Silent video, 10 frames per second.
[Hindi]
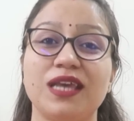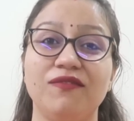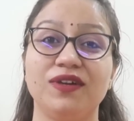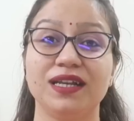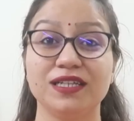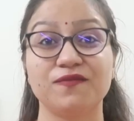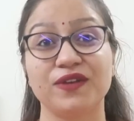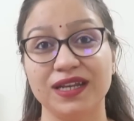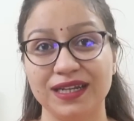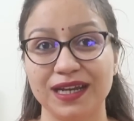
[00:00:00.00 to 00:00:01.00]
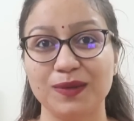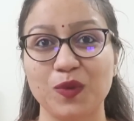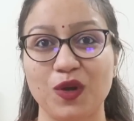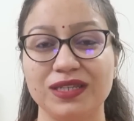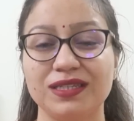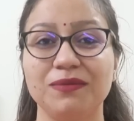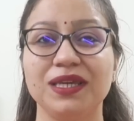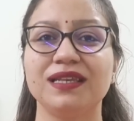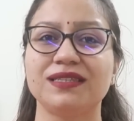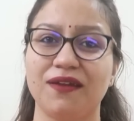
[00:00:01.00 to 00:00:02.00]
सेवन डेज़ फ्री रिटर्न पॉलिसी भी है